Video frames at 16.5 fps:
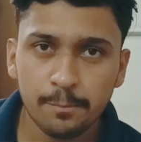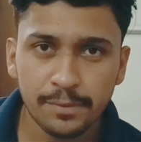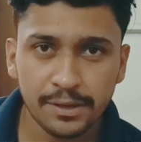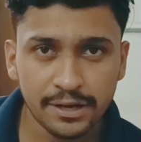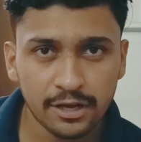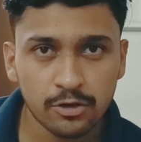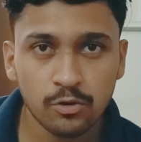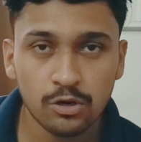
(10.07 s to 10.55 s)

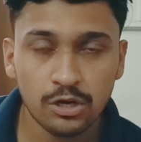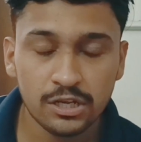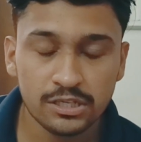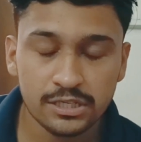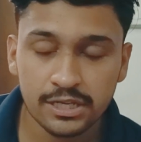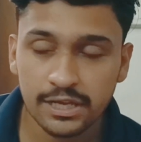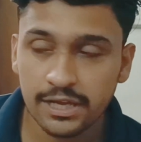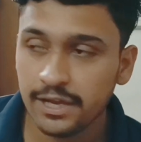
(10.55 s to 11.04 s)
मेरा
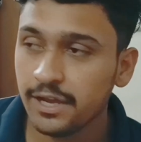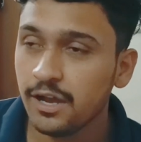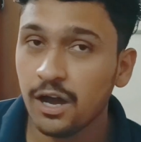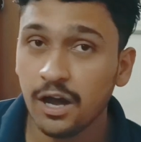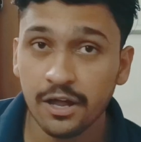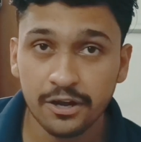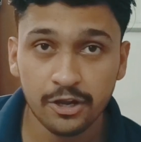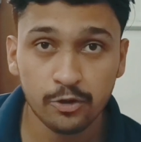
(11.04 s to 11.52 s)
कॉलेज है
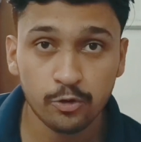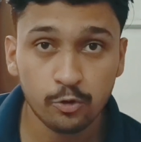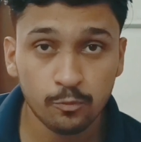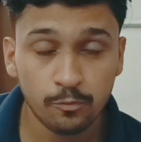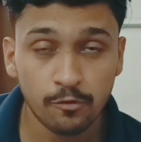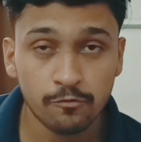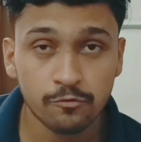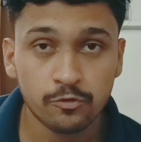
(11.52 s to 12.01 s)
ए
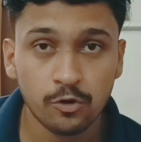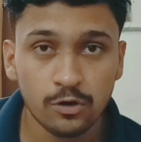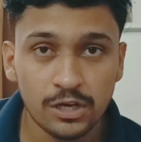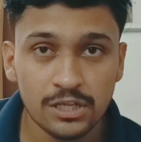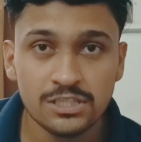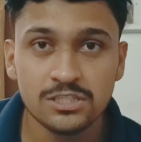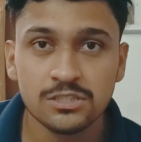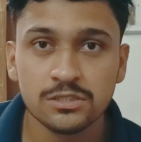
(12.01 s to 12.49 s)
ग्रुप ऑफ
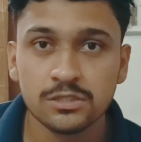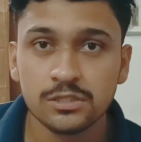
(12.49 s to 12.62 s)
कॉलेज